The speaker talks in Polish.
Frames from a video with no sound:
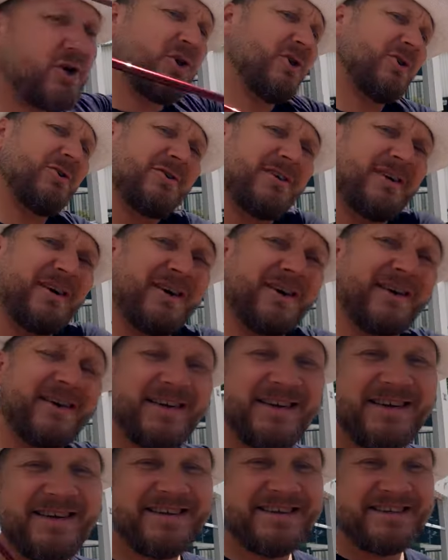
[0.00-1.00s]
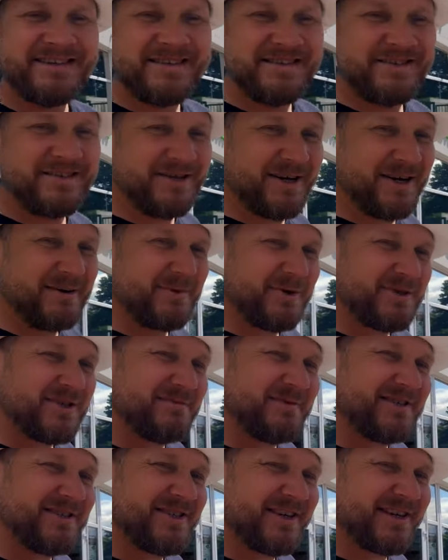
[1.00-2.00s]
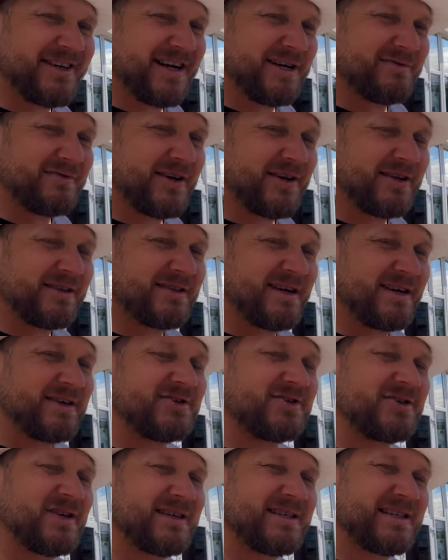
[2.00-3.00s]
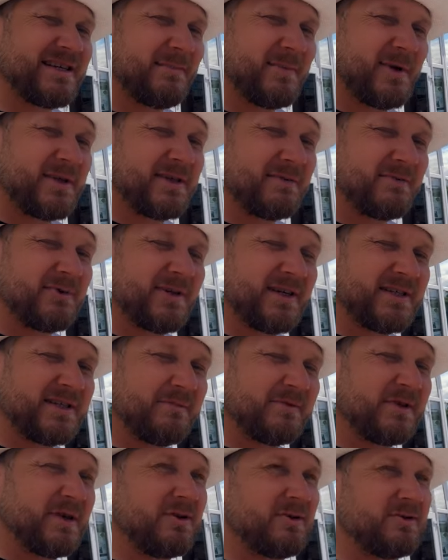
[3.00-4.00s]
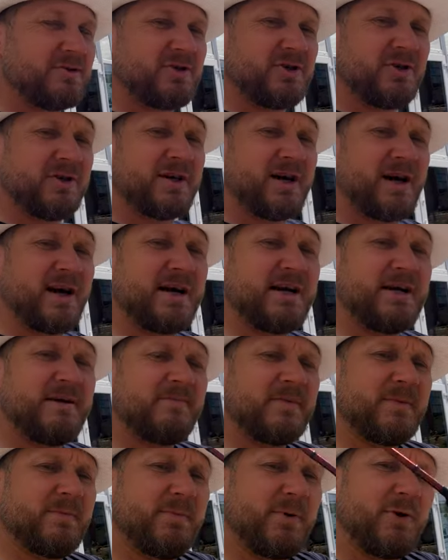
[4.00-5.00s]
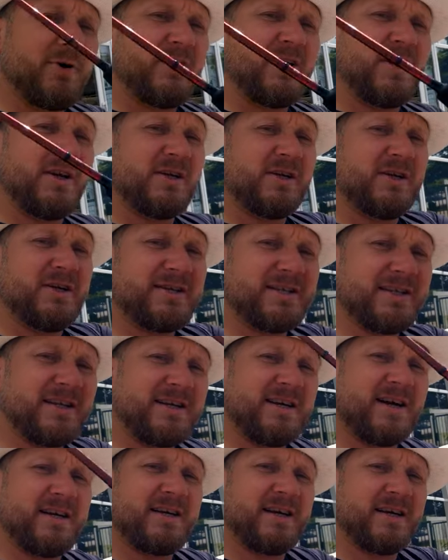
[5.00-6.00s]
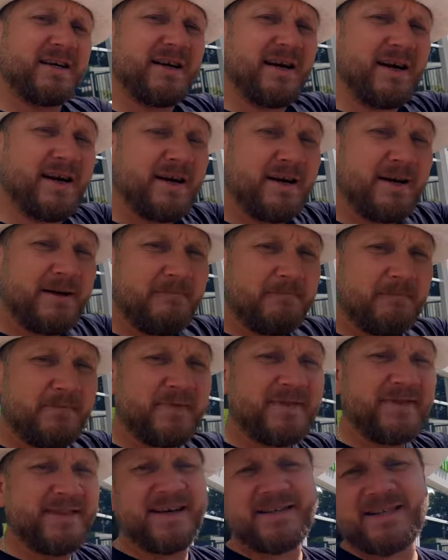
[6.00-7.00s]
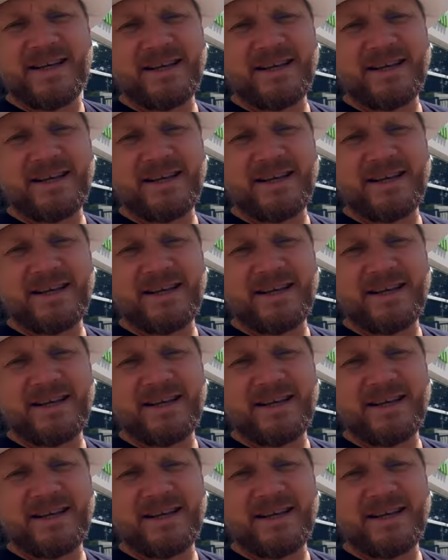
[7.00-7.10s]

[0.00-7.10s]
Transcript: Hunger. No i może być ciekawie, także zapraszam do następnego odcinka Boleni z kajaka na